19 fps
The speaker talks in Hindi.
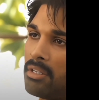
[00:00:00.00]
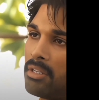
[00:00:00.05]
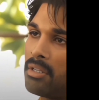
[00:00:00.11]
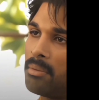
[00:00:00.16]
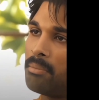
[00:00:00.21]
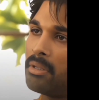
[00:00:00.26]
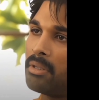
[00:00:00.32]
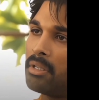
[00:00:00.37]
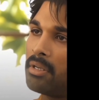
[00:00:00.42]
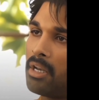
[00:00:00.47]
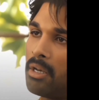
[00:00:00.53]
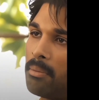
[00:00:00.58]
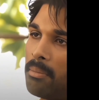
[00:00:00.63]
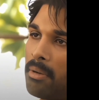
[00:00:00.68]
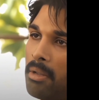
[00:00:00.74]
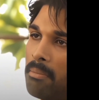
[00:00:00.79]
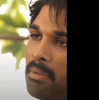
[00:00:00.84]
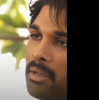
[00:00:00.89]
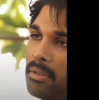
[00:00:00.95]
पर सच की
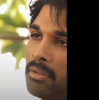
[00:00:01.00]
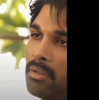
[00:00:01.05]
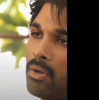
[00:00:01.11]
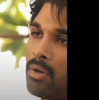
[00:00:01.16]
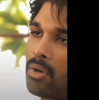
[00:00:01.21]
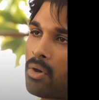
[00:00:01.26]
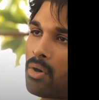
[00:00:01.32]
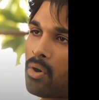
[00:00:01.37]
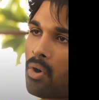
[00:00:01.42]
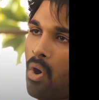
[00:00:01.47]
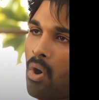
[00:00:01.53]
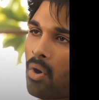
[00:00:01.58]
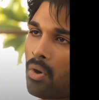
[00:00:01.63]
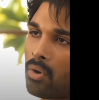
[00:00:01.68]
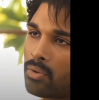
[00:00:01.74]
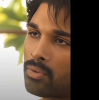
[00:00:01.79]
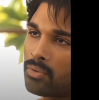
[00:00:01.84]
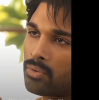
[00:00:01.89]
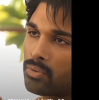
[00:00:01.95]
बुनियाद पर बने रिश्ते
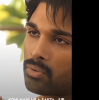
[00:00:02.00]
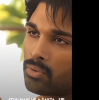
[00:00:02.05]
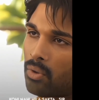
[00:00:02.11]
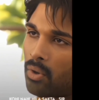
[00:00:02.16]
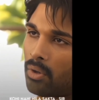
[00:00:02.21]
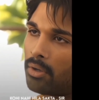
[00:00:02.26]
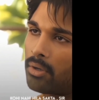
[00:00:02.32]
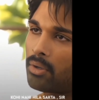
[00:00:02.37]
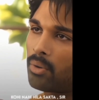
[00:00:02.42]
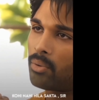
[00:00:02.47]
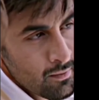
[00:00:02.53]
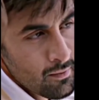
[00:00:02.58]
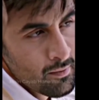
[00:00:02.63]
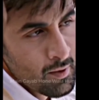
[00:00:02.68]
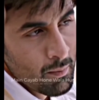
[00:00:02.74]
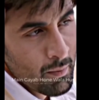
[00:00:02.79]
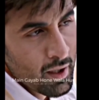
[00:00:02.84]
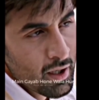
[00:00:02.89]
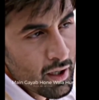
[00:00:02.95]
को कोई
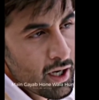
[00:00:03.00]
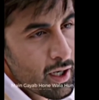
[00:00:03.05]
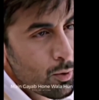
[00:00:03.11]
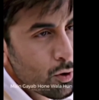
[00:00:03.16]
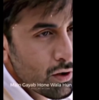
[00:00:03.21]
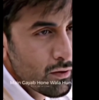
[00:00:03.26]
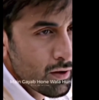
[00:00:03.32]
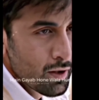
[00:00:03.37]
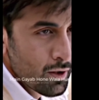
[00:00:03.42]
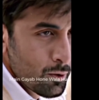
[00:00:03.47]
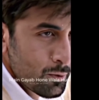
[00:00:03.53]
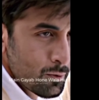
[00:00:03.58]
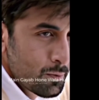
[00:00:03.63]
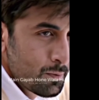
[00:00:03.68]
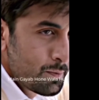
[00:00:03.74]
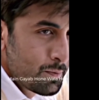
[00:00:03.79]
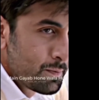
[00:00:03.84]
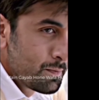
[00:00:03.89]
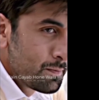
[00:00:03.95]
नहीं मैं गायब होने
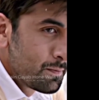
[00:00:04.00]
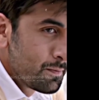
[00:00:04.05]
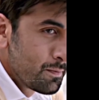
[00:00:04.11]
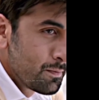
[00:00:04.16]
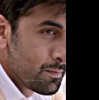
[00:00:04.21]
वाला हूँ